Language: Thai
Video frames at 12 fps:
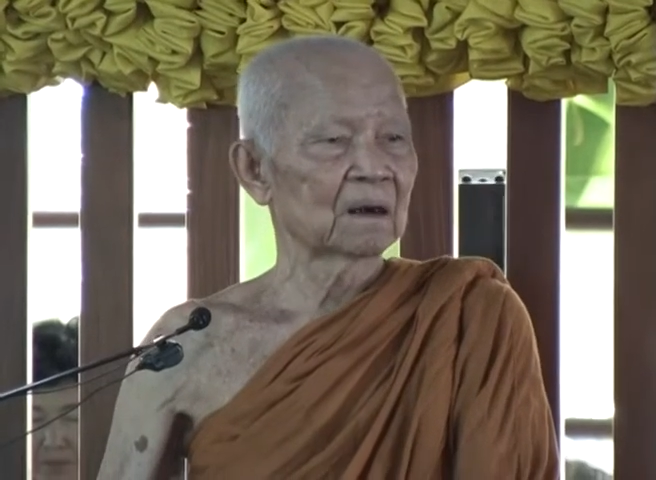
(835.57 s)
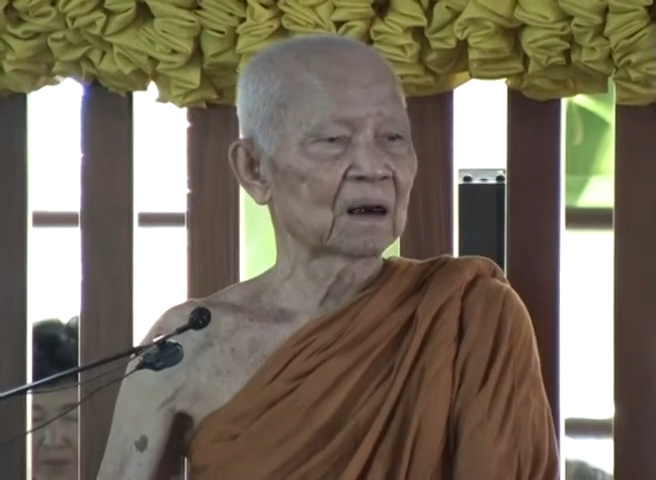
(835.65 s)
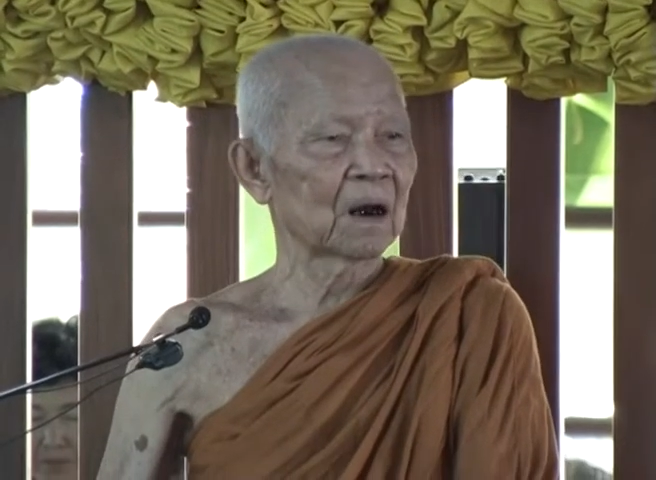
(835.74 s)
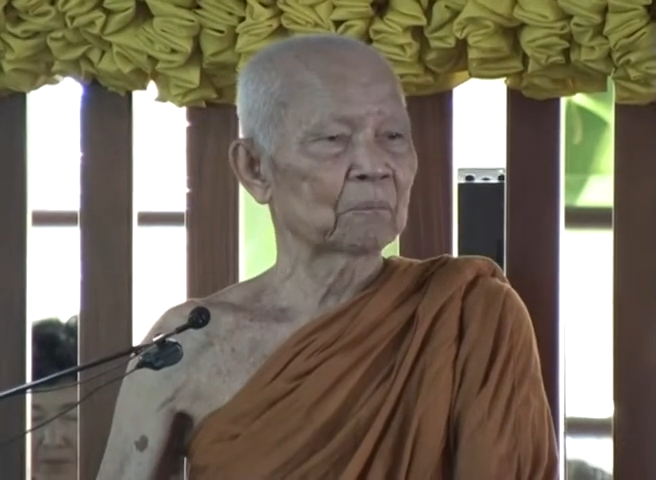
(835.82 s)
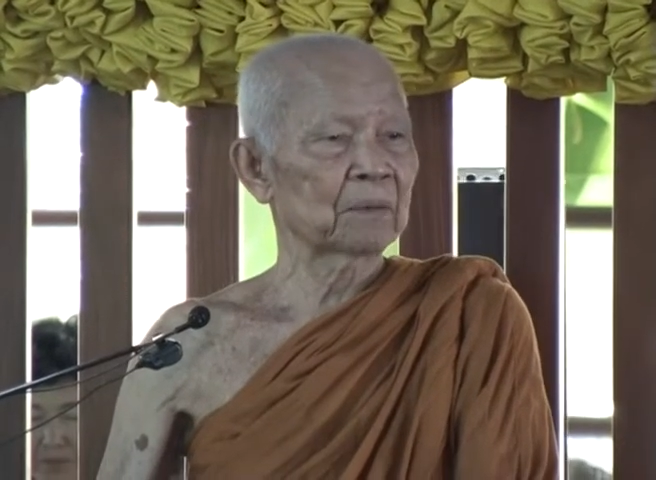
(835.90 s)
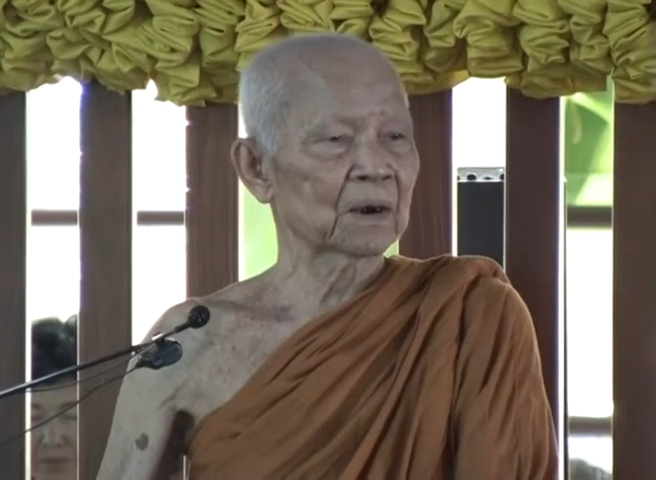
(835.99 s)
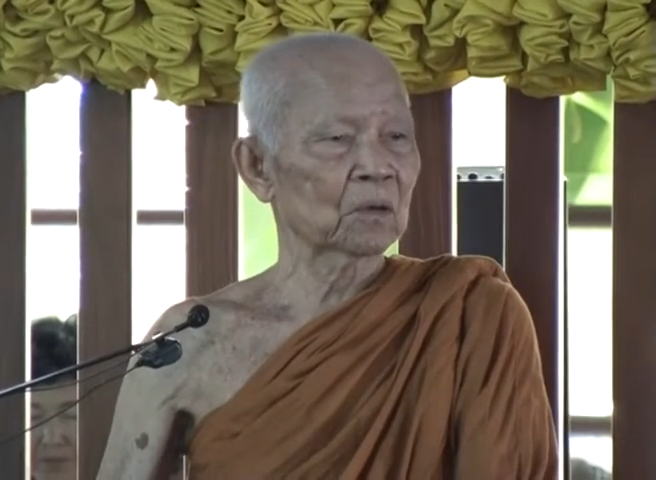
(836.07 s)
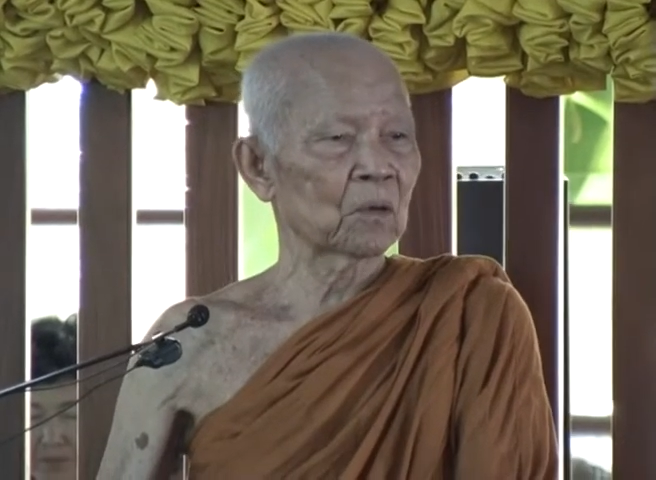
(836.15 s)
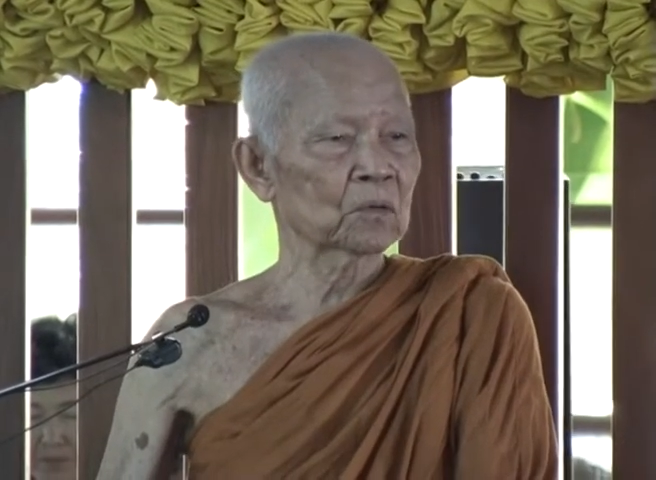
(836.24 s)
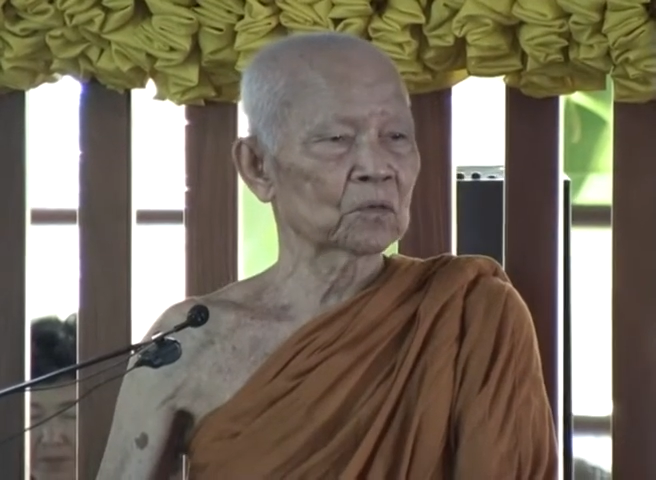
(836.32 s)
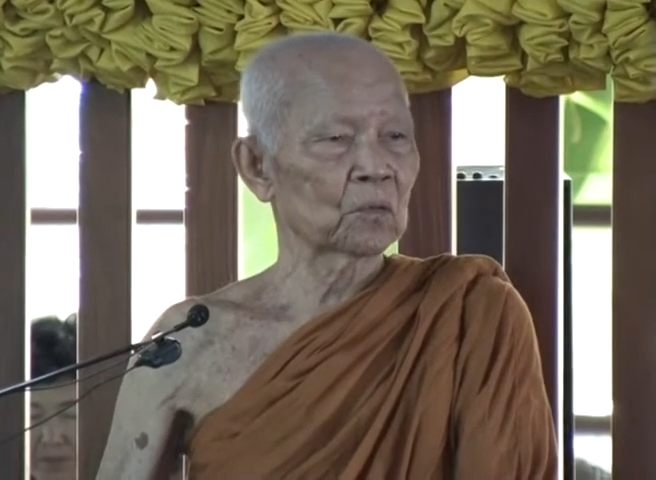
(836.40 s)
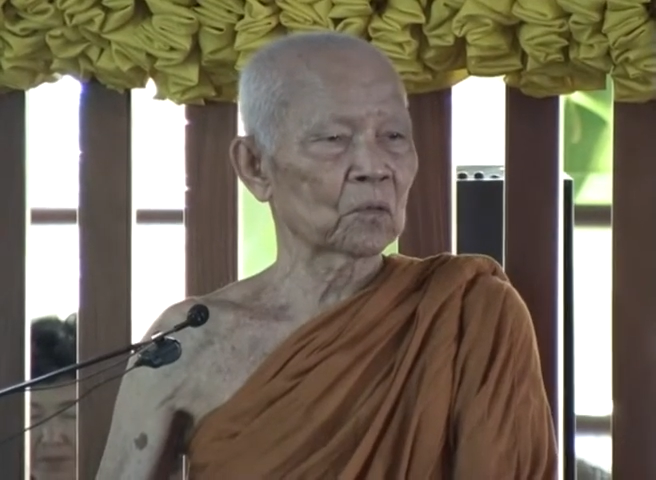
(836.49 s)
เราเป็นค
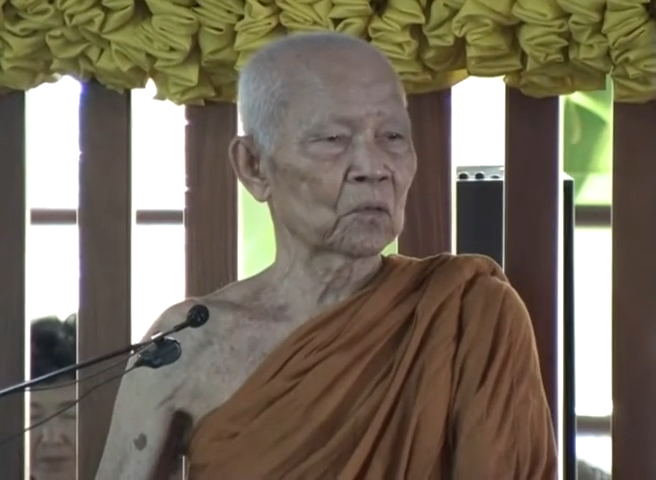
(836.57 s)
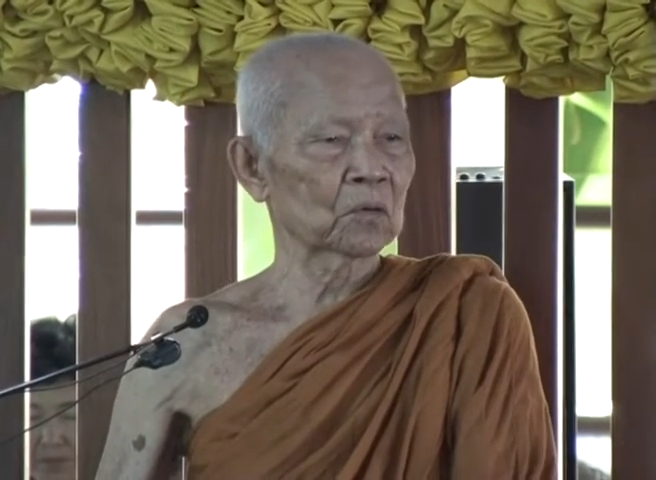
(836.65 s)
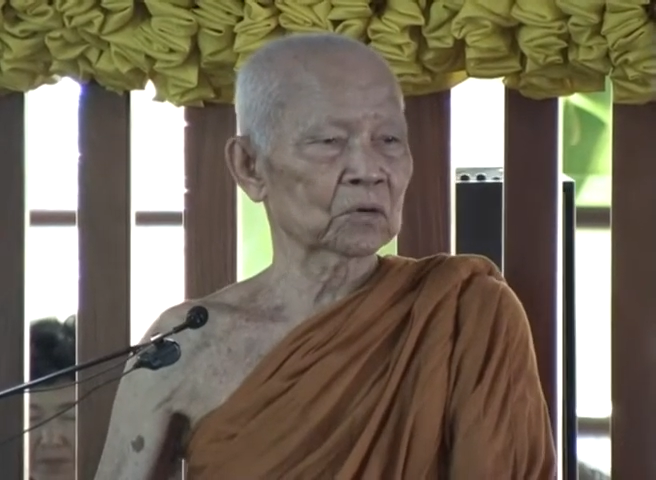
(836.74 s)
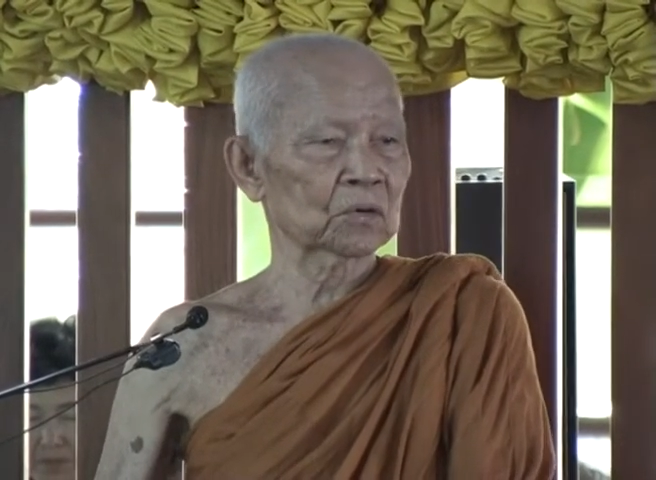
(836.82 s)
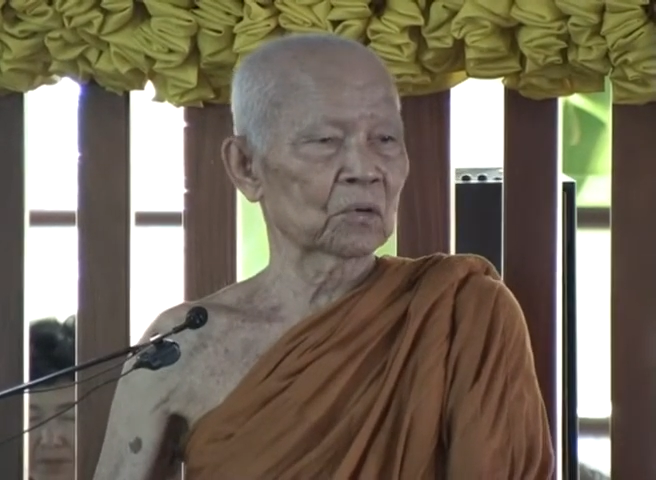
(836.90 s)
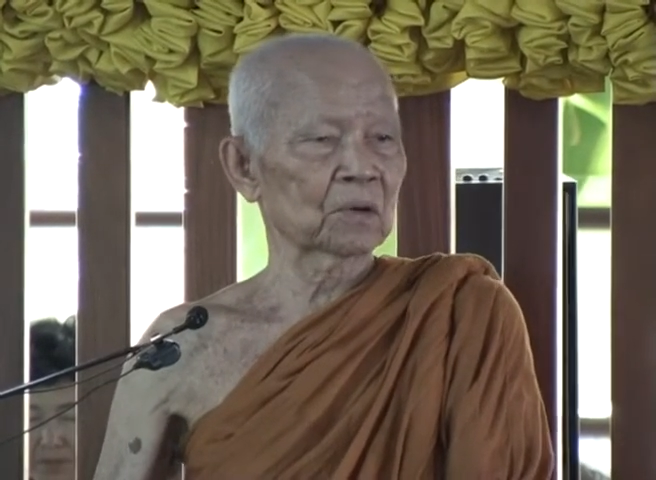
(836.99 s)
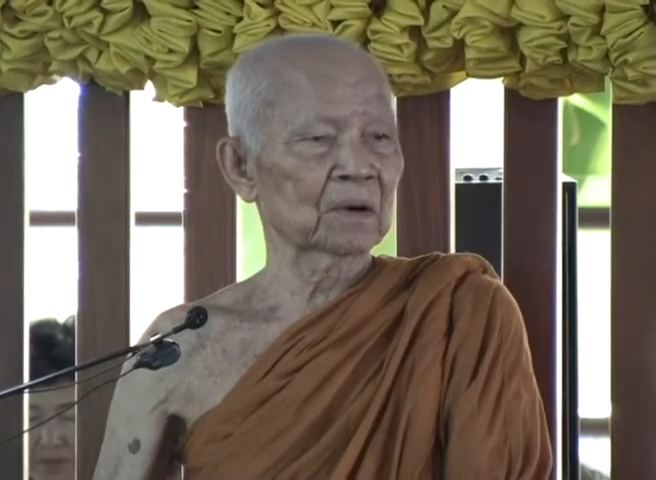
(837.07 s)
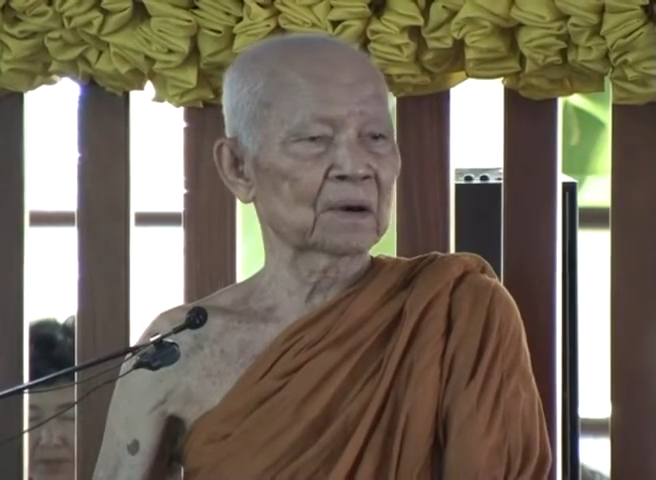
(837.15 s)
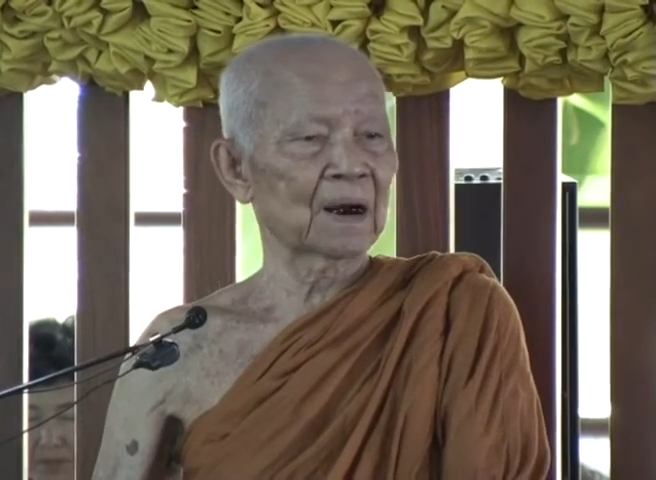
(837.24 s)
นทุกข์คนจน